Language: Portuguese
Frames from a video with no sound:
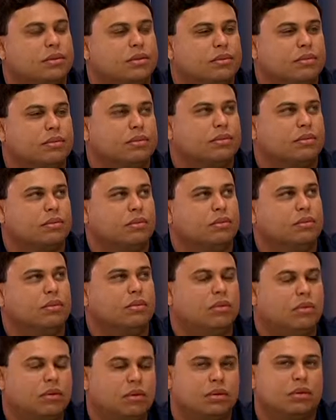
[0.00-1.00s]
Como que surgiu
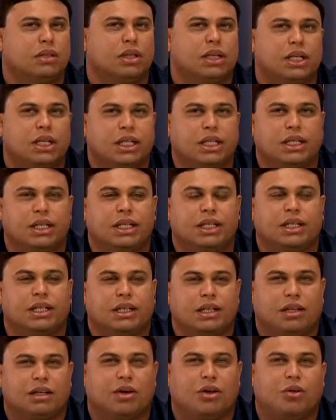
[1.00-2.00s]
o futebol aqui?
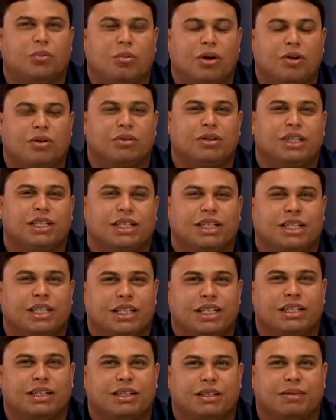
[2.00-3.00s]
O bom é
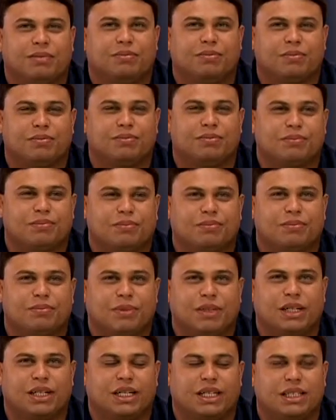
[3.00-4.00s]
até,
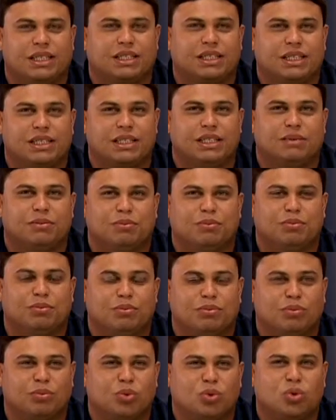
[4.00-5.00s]
é assim,
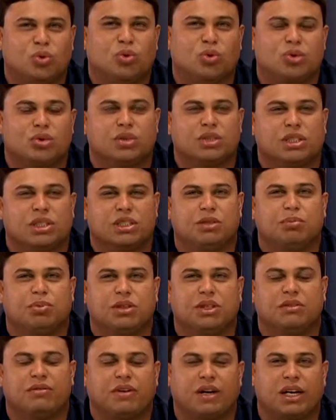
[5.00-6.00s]
muito gostoso a gente
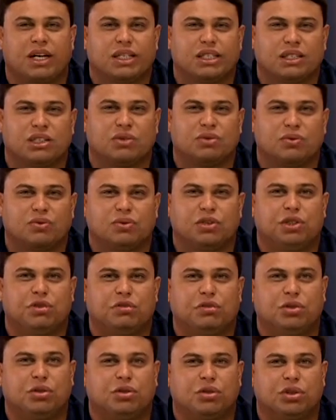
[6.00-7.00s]
poder falar isso, o
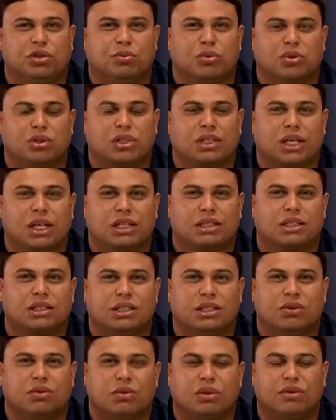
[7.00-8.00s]
futebol hoje em Montes Claros, que
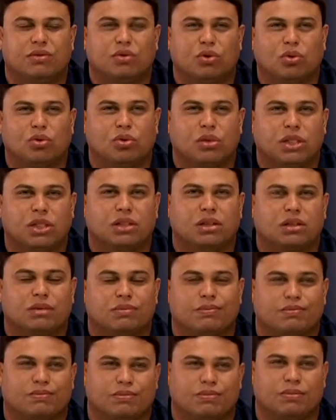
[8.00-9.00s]
deu uma evoluída
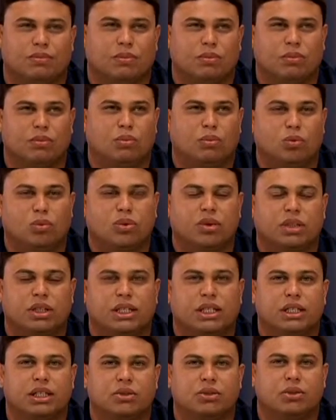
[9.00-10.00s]
muito
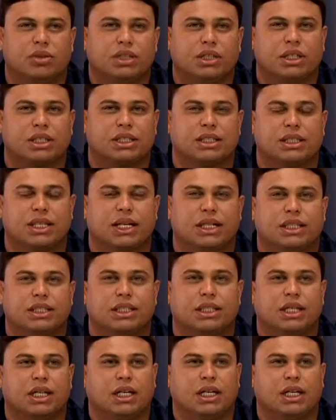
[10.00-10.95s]
aqui hoje na cidade.